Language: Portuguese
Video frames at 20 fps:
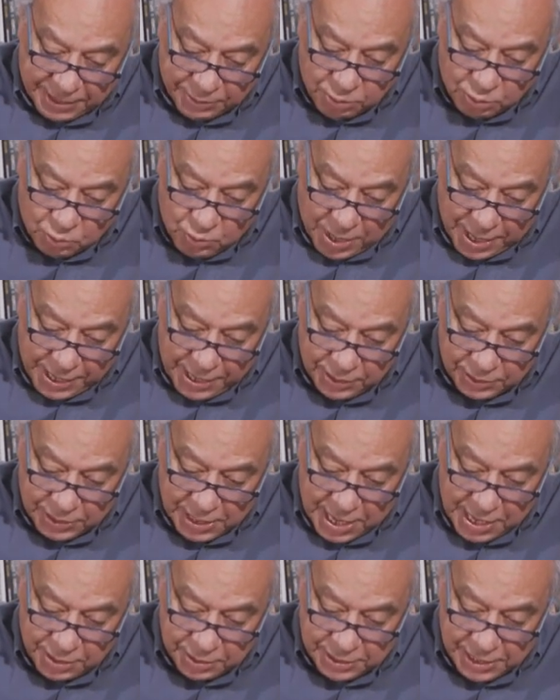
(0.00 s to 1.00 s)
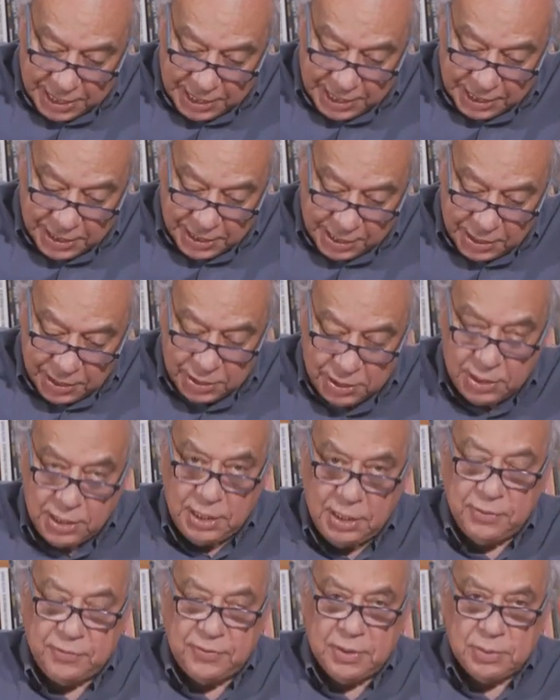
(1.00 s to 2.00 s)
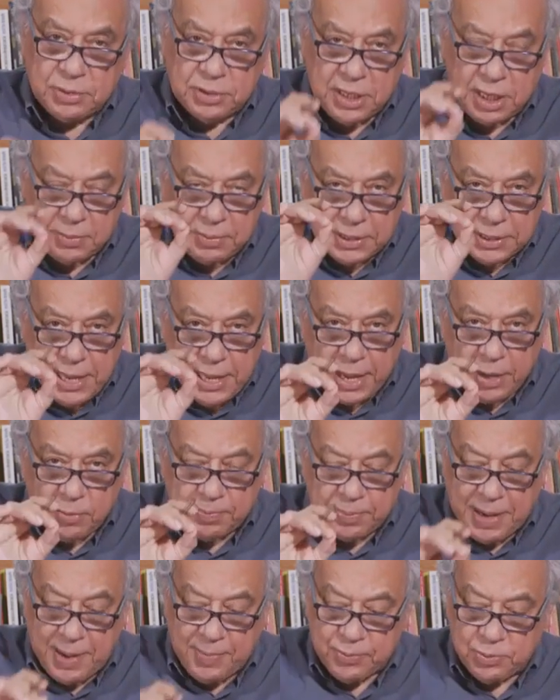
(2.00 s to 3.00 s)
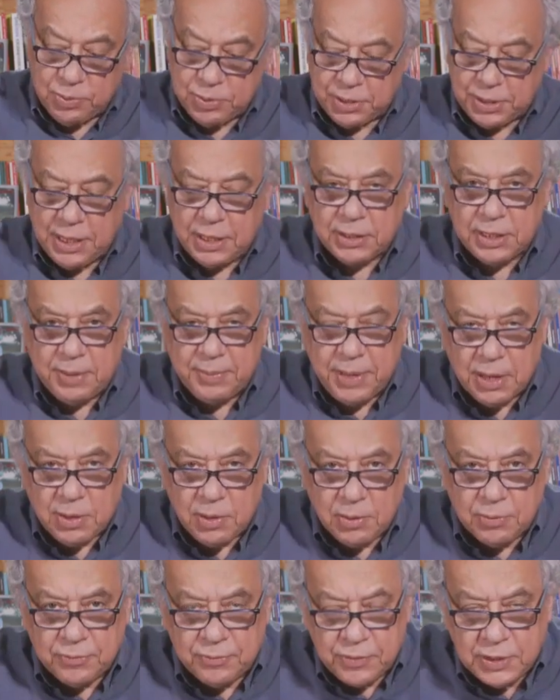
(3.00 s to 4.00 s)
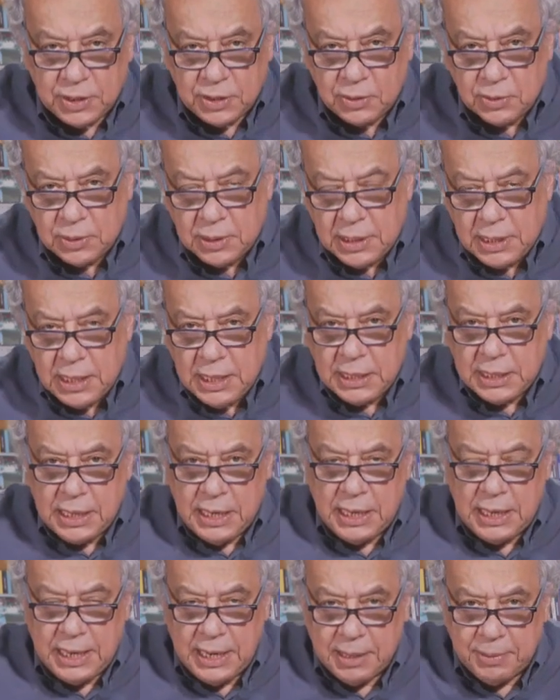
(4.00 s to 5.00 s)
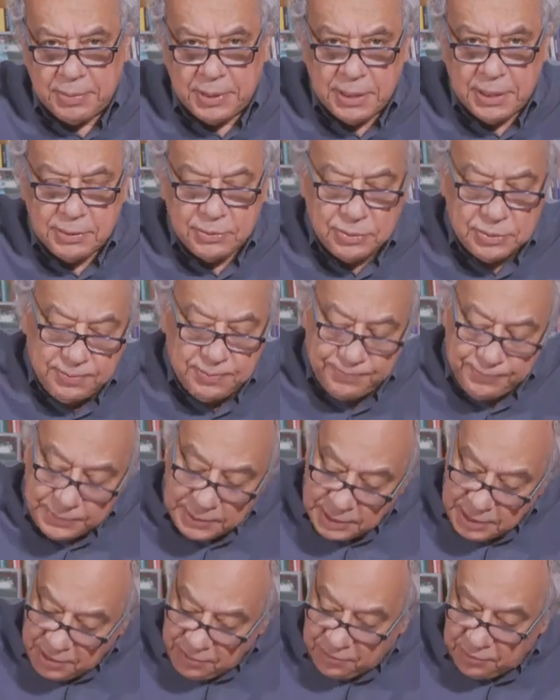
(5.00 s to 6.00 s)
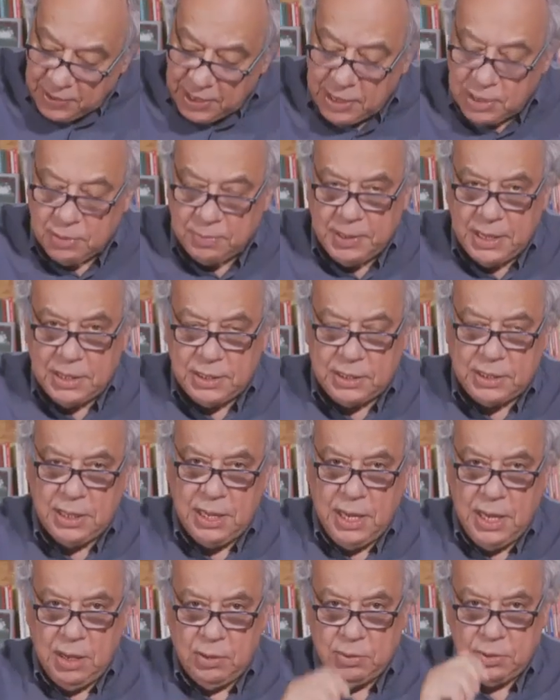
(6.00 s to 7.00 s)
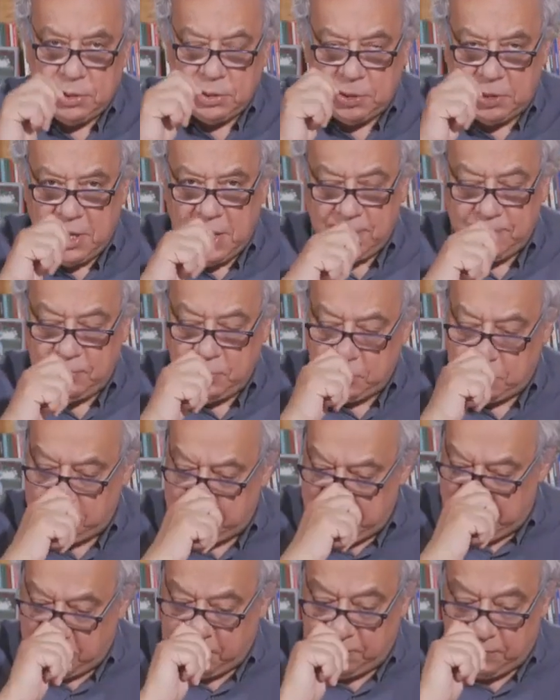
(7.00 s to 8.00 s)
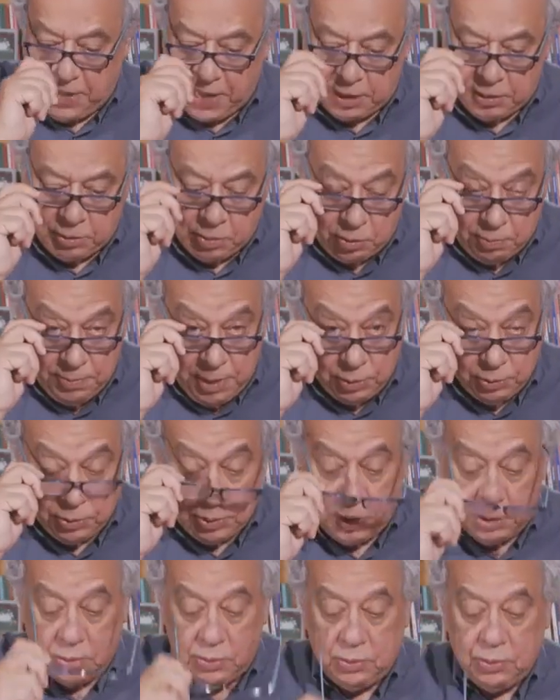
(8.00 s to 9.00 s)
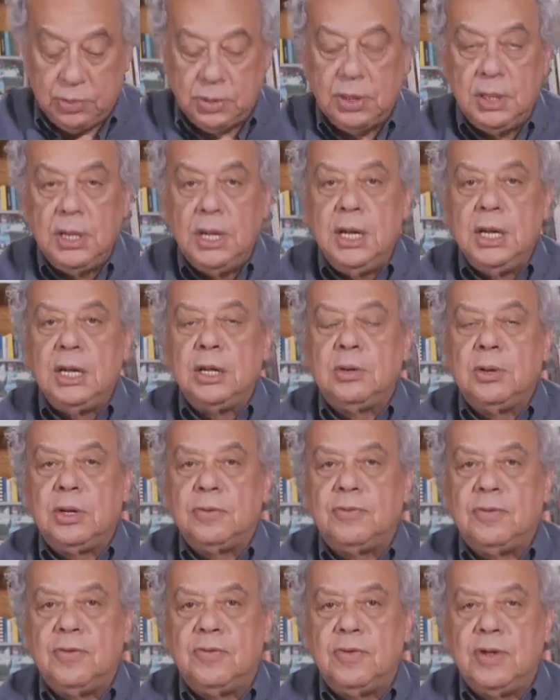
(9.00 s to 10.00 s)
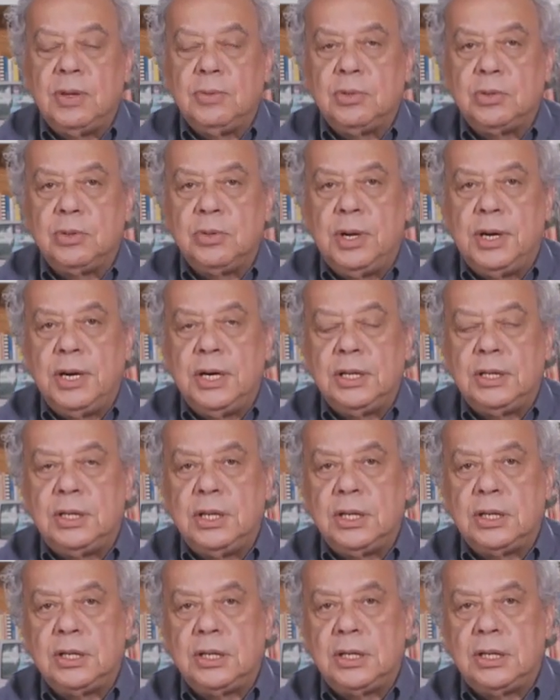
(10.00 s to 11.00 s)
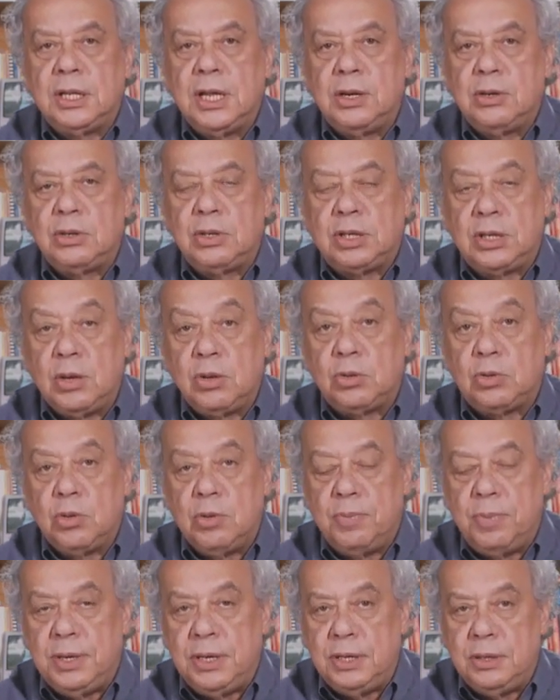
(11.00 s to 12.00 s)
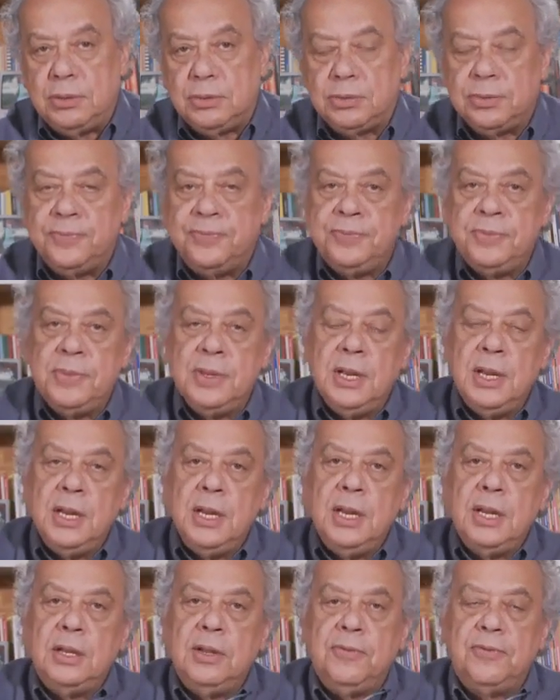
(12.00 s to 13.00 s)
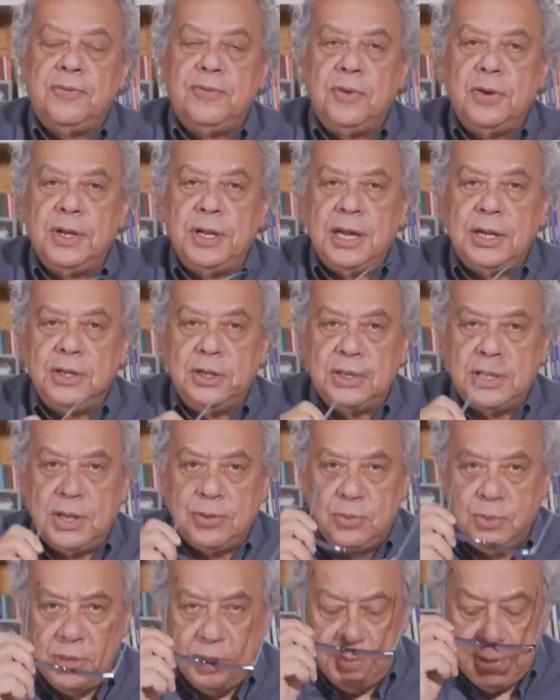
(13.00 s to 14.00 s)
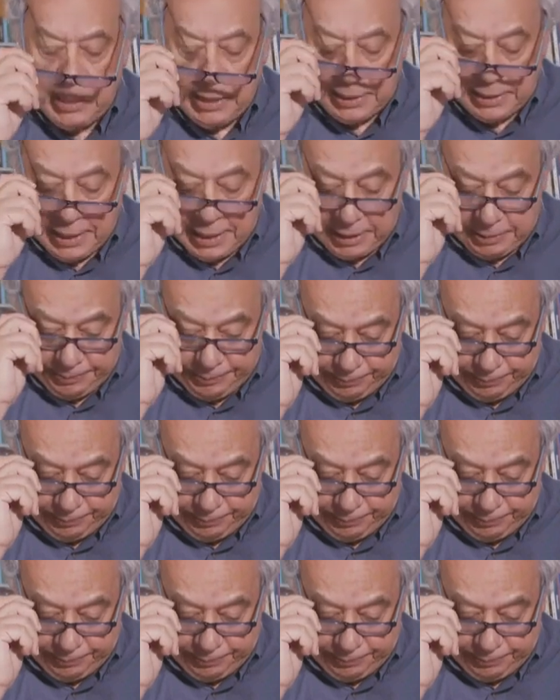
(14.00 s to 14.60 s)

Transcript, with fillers: dos 40 anos da lei da Listinha e vamos terminar o papo com o Zé também com um vídeo que lembra, infelizmente, os tempos perversos, malditos que nós vivemos durante esses anos tão sobrios que foi a ditadura militar.